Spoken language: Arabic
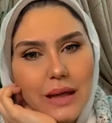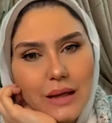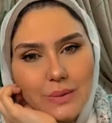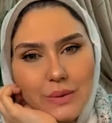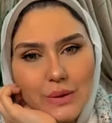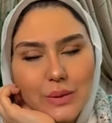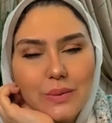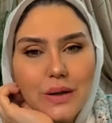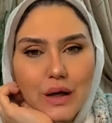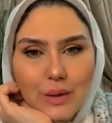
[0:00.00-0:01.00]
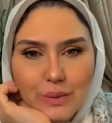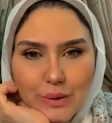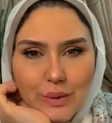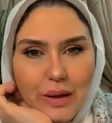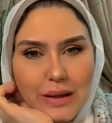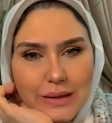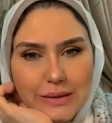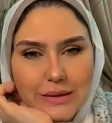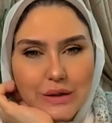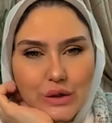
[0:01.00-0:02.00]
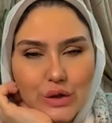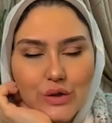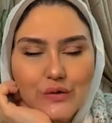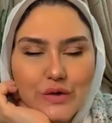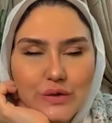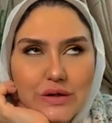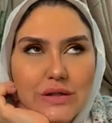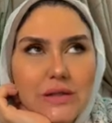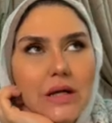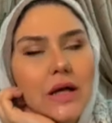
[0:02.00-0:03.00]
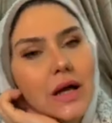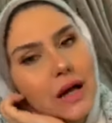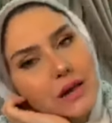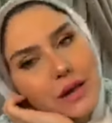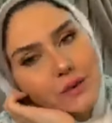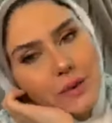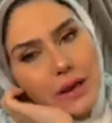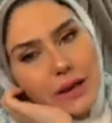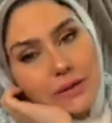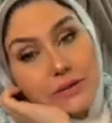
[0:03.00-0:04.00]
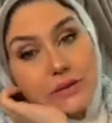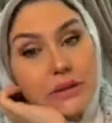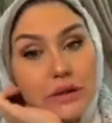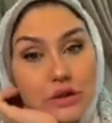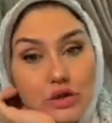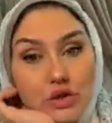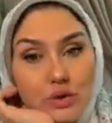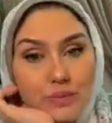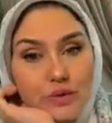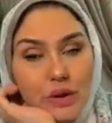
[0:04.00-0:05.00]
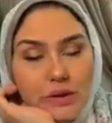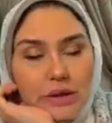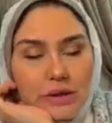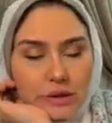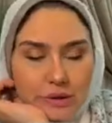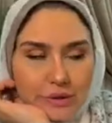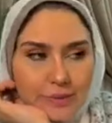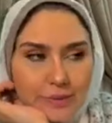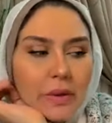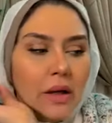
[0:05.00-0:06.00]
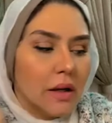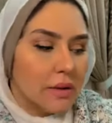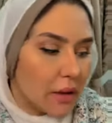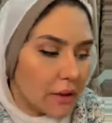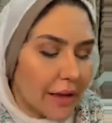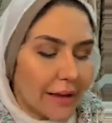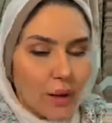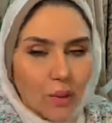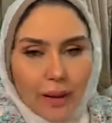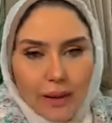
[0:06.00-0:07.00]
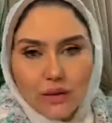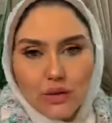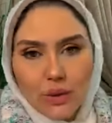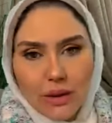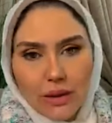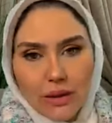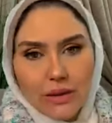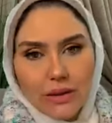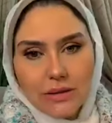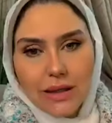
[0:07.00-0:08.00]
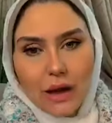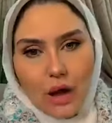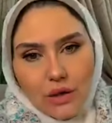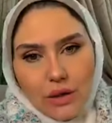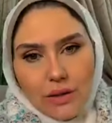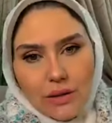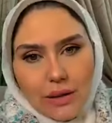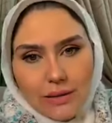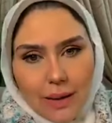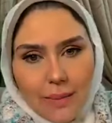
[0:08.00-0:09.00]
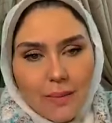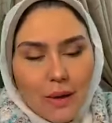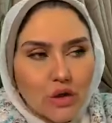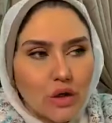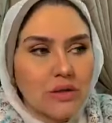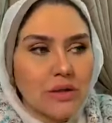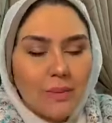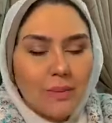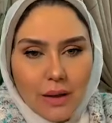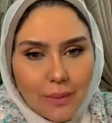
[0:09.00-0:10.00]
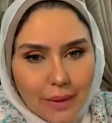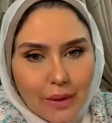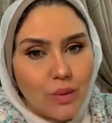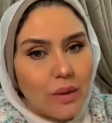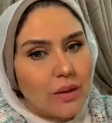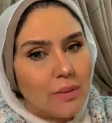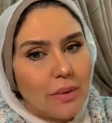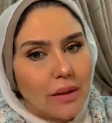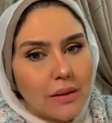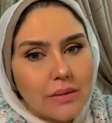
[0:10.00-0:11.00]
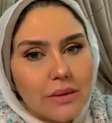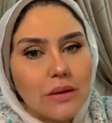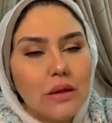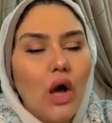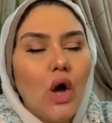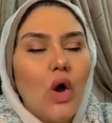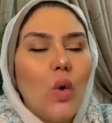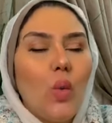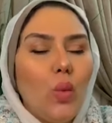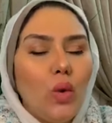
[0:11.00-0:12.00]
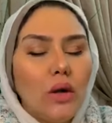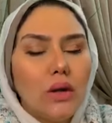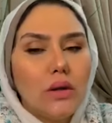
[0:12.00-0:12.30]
اهلا بيكم برحب بيكم في حلقه جديده النهارده فيديو جديد هنتكلم فيه عن ريليشن شيبس وعن العلاقه النهارده هجاوب عن سؤال ازاي اقدر اتعامل مع شخص كان بيحبني وبيهتم بيا جدا و